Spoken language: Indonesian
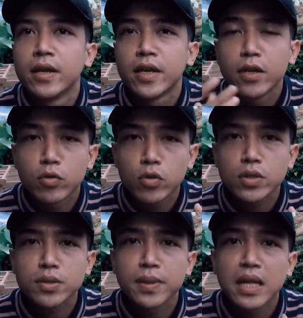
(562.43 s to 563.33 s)
ini untuk
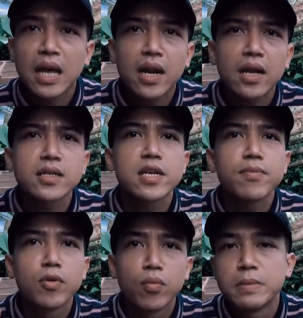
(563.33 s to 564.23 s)
sementara
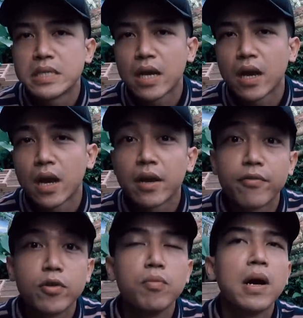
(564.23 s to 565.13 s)
saya belum bisa ada video